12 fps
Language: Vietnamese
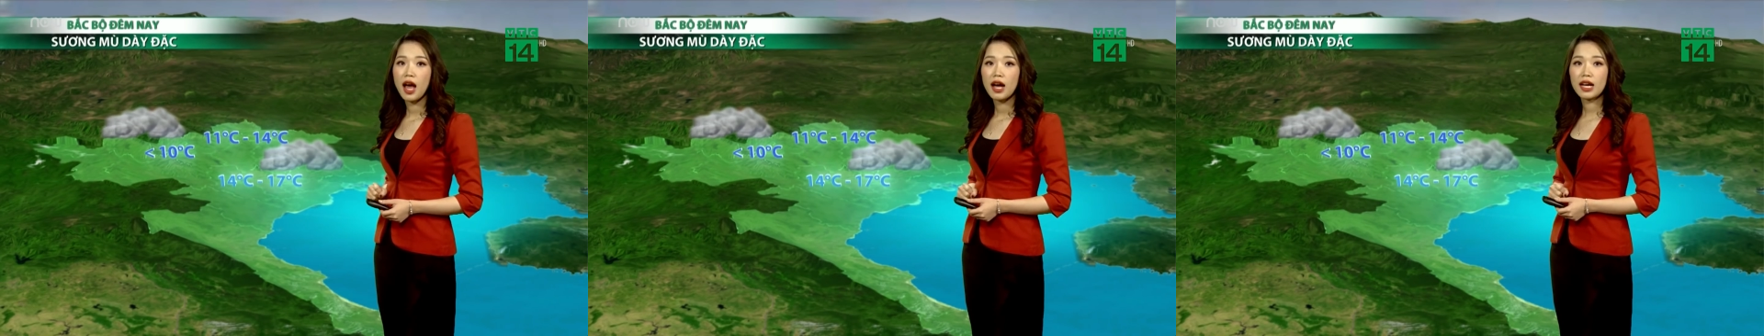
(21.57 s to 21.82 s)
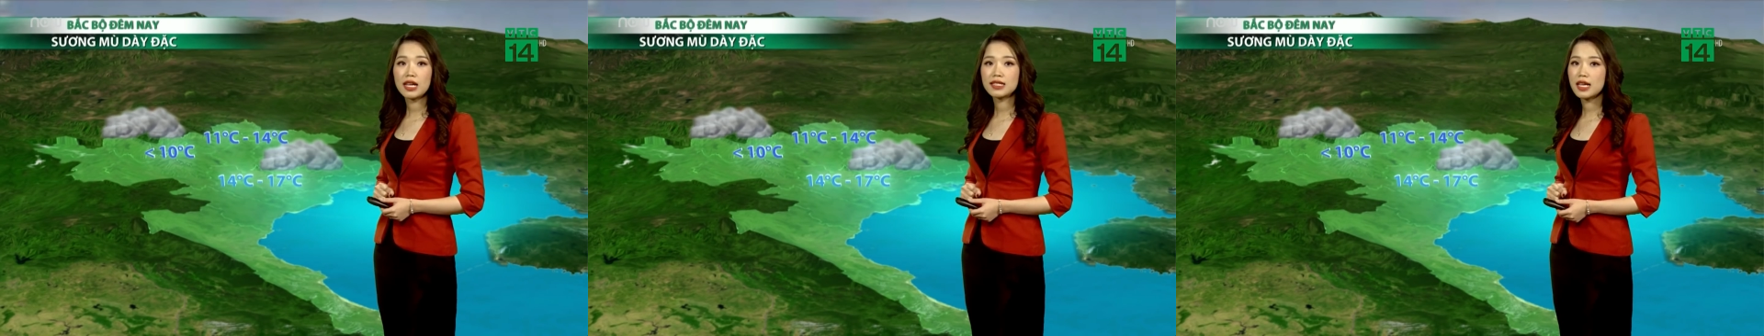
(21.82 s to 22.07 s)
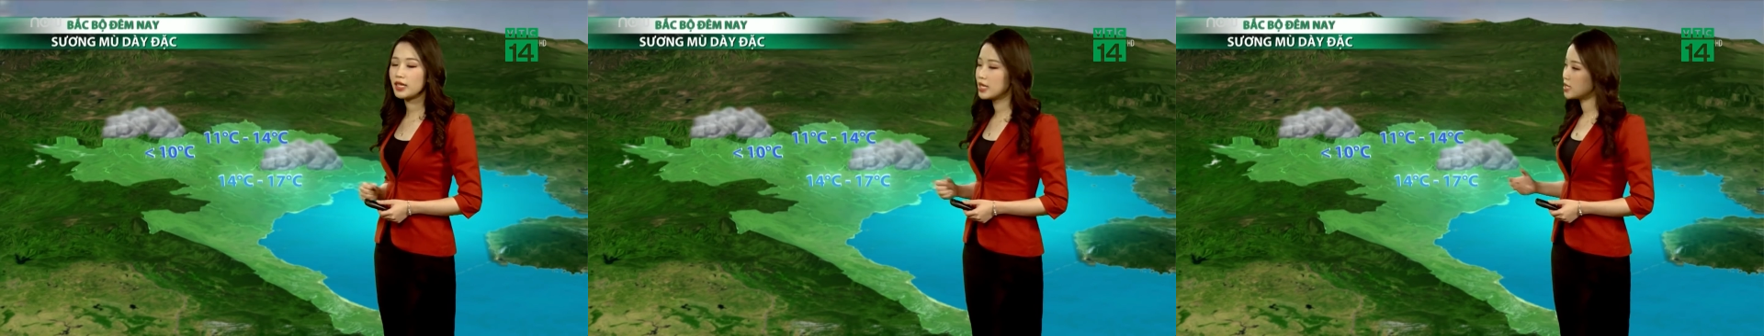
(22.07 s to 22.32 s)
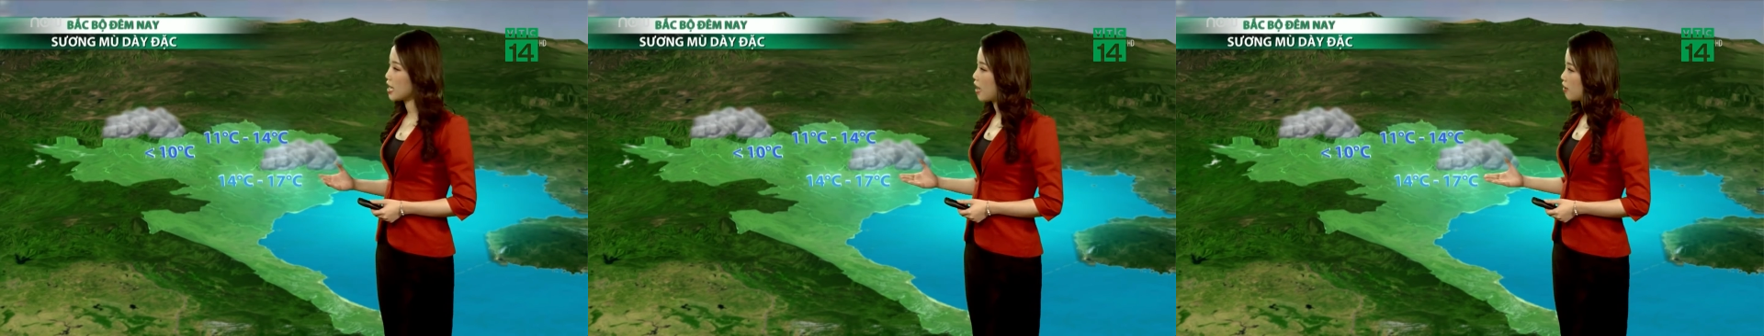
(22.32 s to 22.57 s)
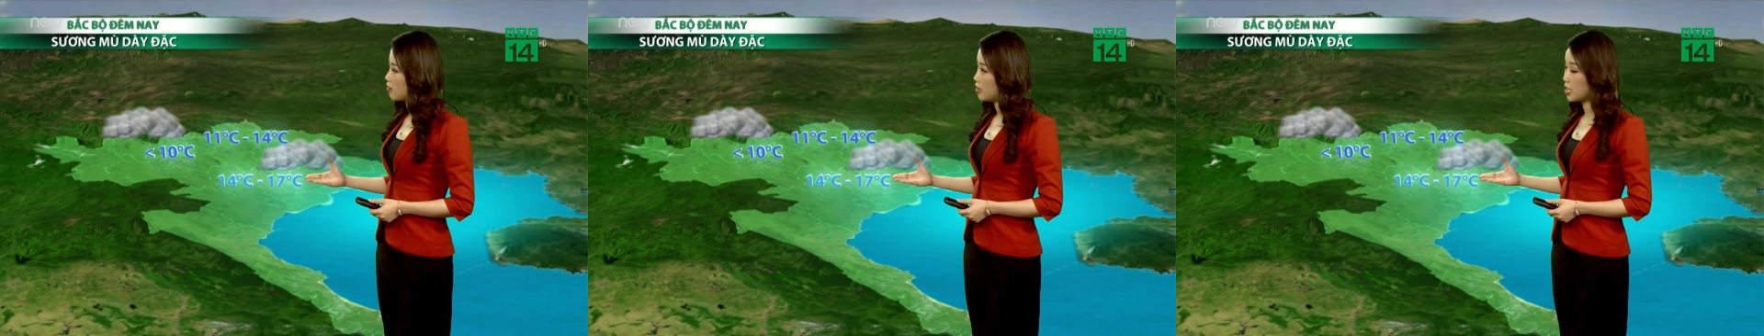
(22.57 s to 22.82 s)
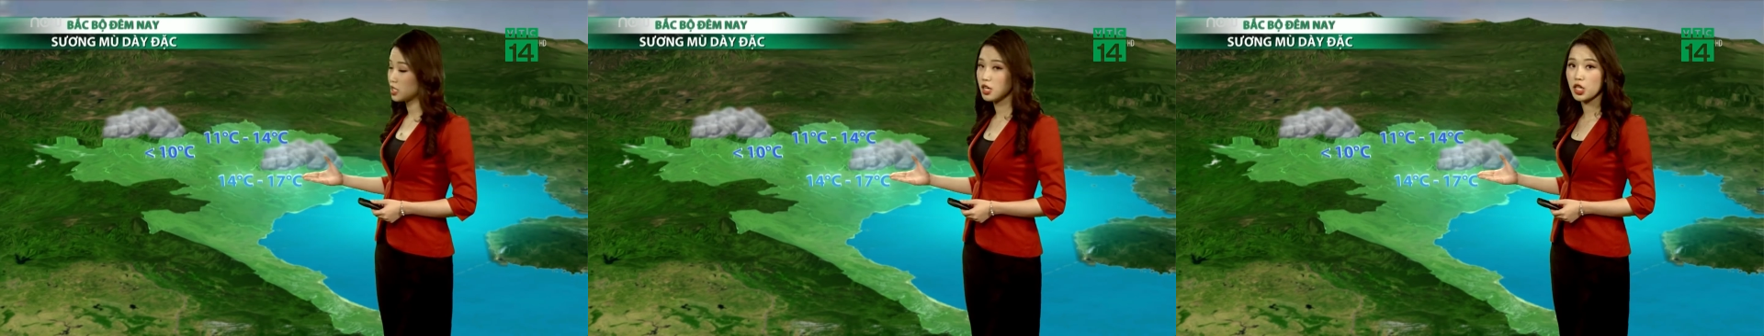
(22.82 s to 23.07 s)
gây ra tình trạng
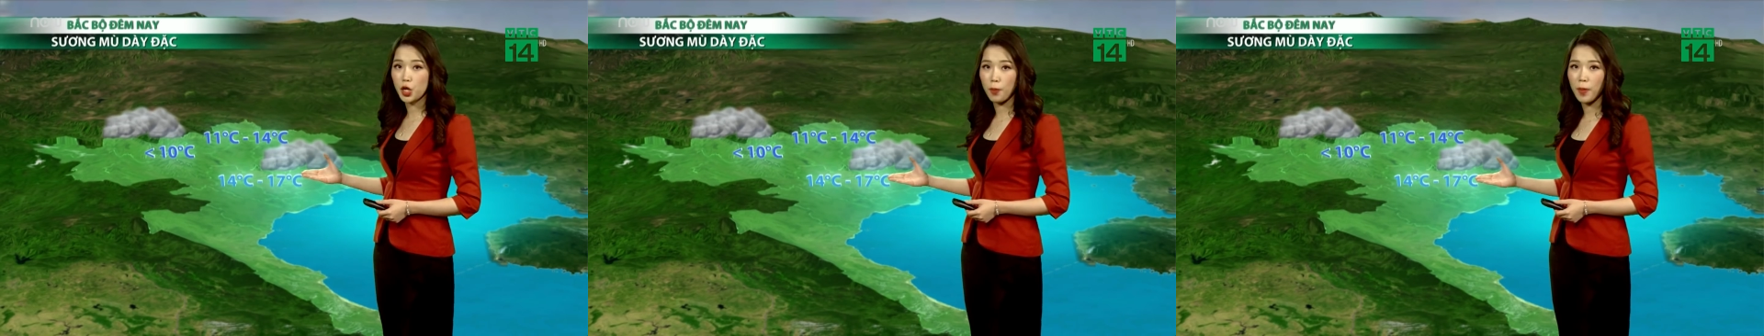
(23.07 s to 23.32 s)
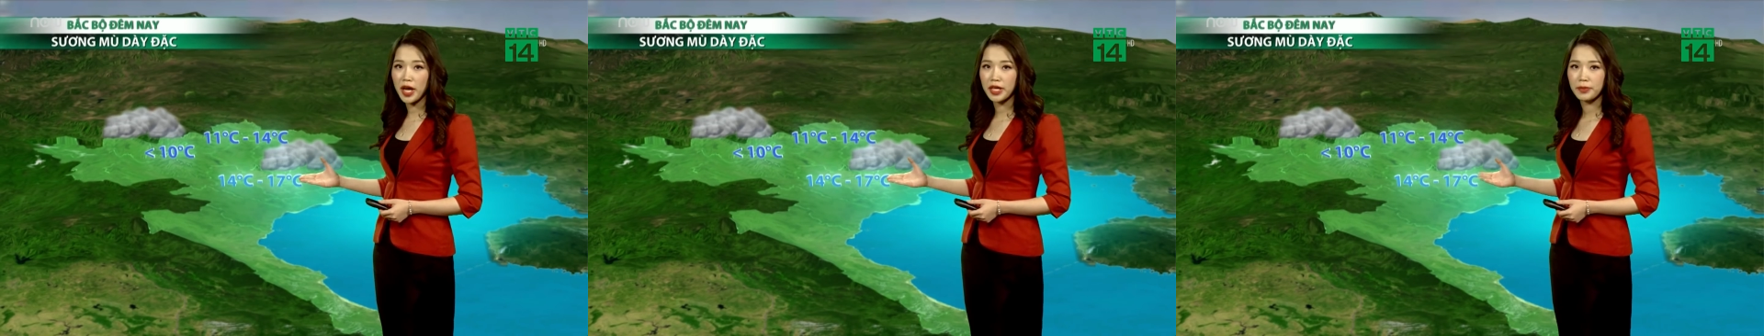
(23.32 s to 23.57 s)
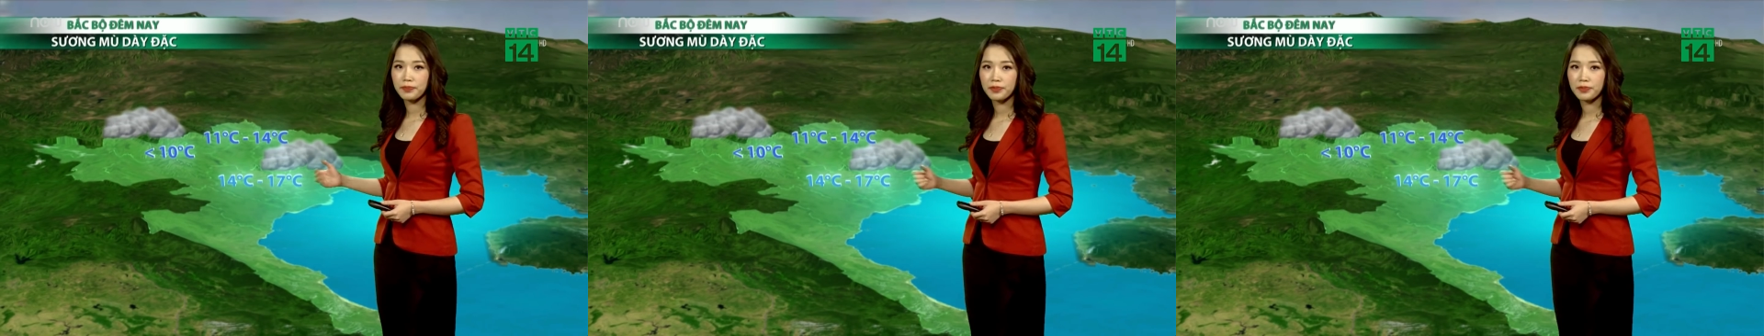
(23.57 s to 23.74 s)
là trời nhiều mây.